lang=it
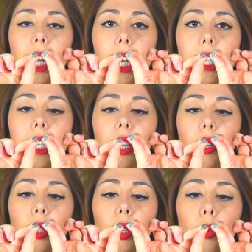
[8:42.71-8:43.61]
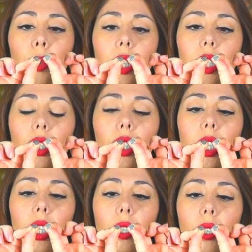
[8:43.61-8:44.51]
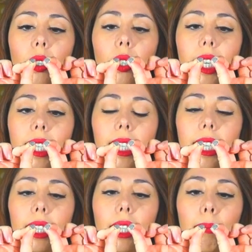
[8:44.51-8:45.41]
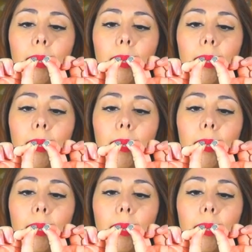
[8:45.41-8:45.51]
classico cuoricino con la scritta